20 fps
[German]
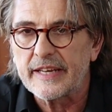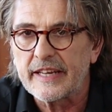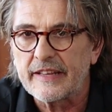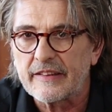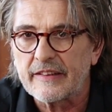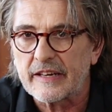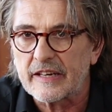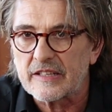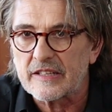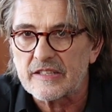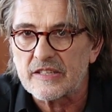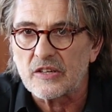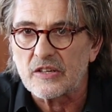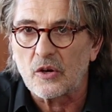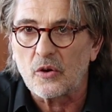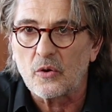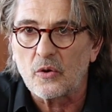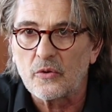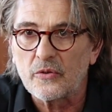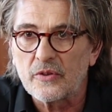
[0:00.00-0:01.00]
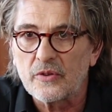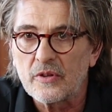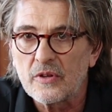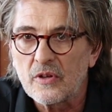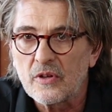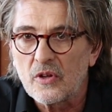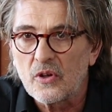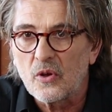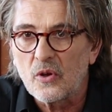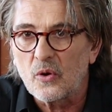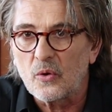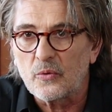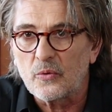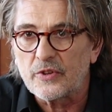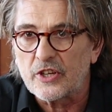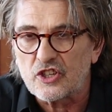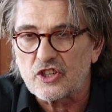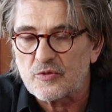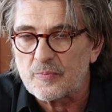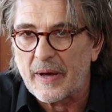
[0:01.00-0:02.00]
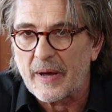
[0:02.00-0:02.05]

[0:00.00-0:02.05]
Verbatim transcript: Regeneration und